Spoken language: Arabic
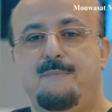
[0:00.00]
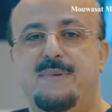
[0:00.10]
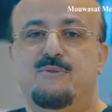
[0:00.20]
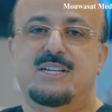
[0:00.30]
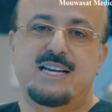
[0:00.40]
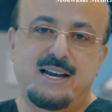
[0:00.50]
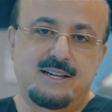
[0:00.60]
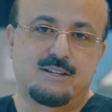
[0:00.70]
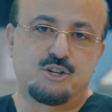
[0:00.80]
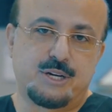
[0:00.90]
من وسائل
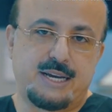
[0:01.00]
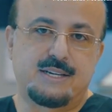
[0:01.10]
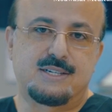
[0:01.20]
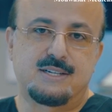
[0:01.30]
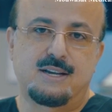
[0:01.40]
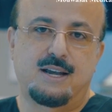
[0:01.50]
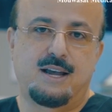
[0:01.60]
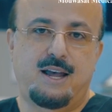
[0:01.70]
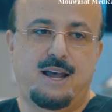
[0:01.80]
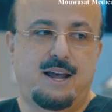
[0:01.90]
التشخيص
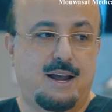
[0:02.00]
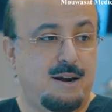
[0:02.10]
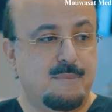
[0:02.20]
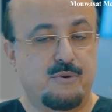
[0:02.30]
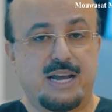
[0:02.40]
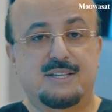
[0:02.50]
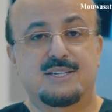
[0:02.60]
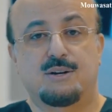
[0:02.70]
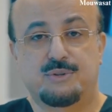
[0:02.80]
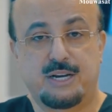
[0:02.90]
آه، الموجات
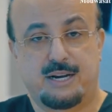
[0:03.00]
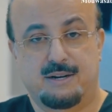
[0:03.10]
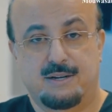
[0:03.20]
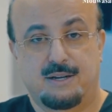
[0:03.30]
الصوتية